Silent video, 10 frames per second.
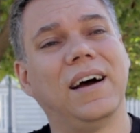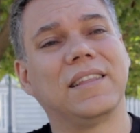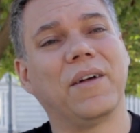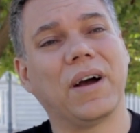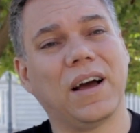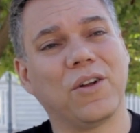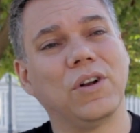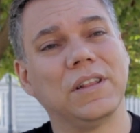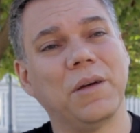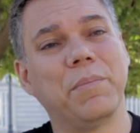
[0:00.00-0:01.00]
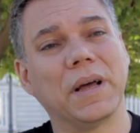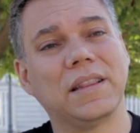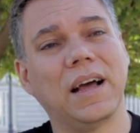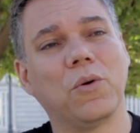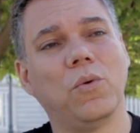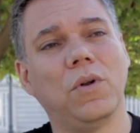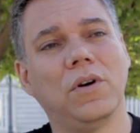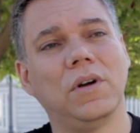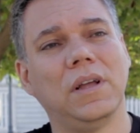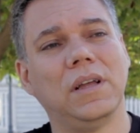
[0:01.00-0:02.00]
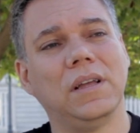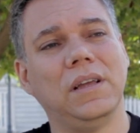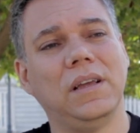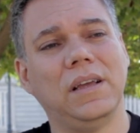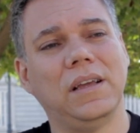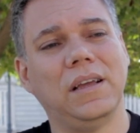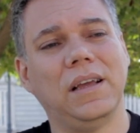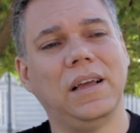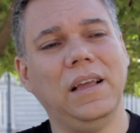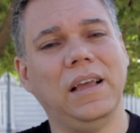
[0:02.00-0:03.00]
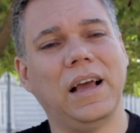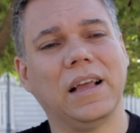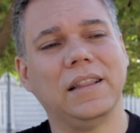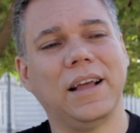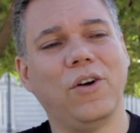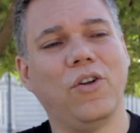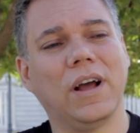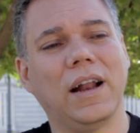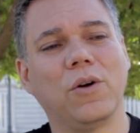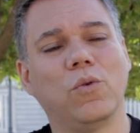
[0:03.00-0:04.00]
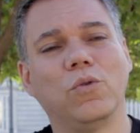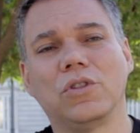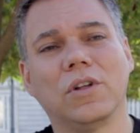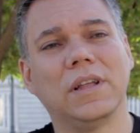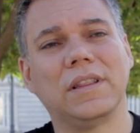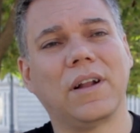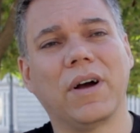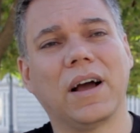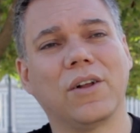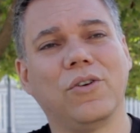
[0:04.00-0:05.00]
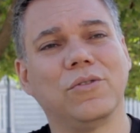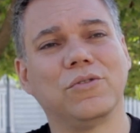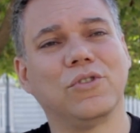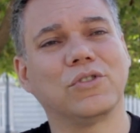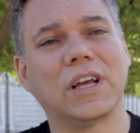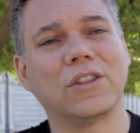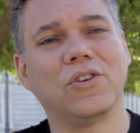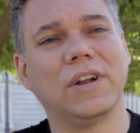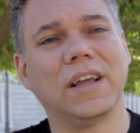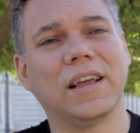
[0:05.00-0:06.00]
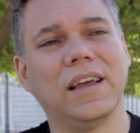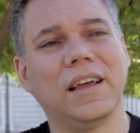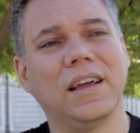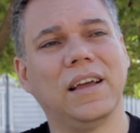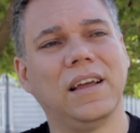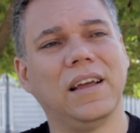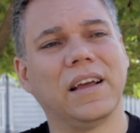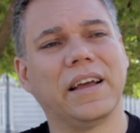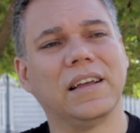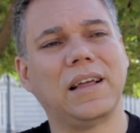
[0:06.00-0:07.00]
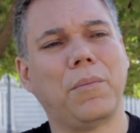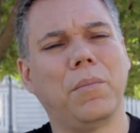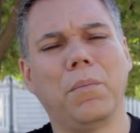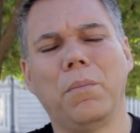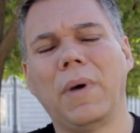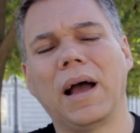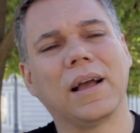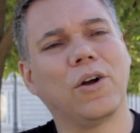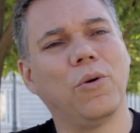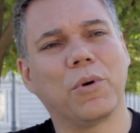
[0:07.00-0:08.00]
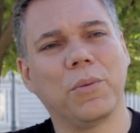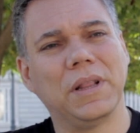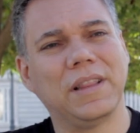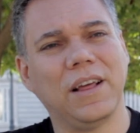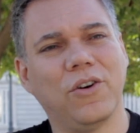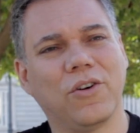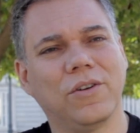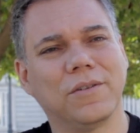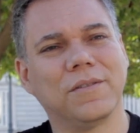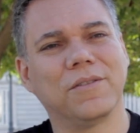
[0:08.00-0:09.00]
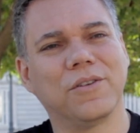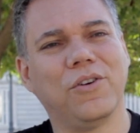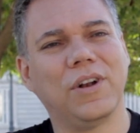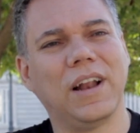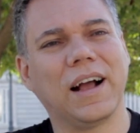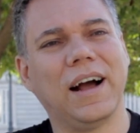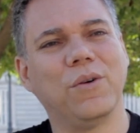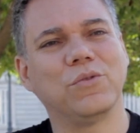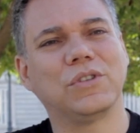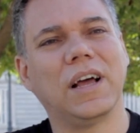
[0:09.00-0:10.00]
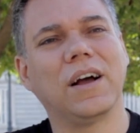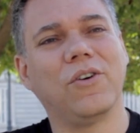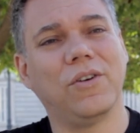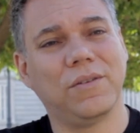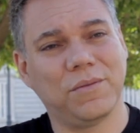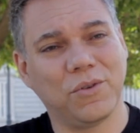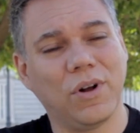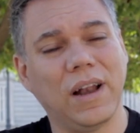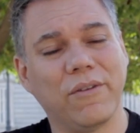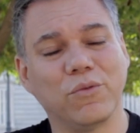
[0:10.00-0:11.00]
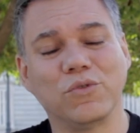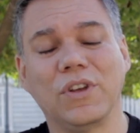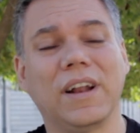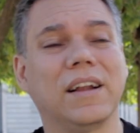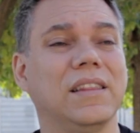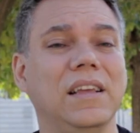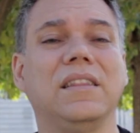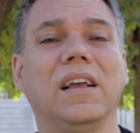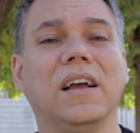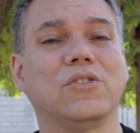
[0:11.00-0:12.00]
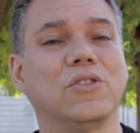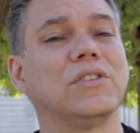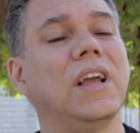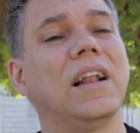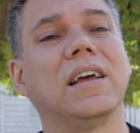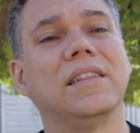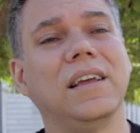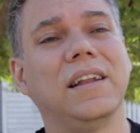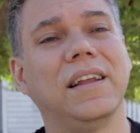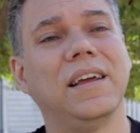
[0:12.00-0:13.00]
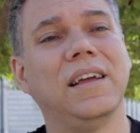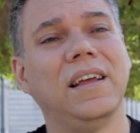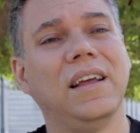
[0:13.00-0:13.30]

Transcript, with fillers: trabajar con este espectáculo y, aquí tengo el gran gusto de trabajar con dos actores que, están más que comprometidos con, la causa, con, con la función artística y social que tiene eh,